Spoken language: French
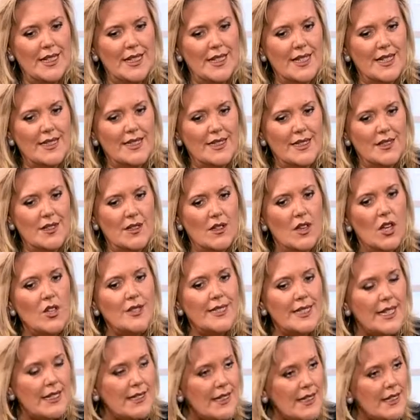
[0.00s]
règne
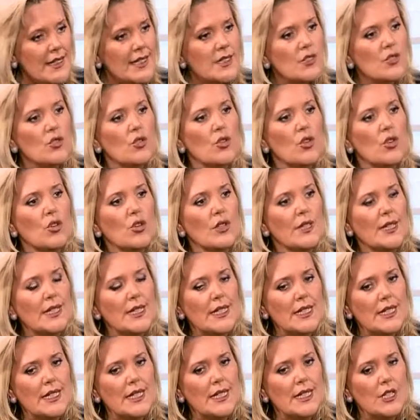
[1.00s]
un, certain
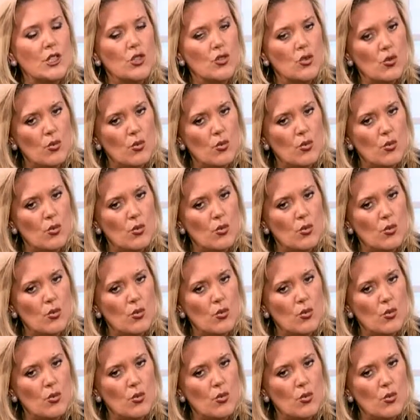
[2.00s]
désordre. Et,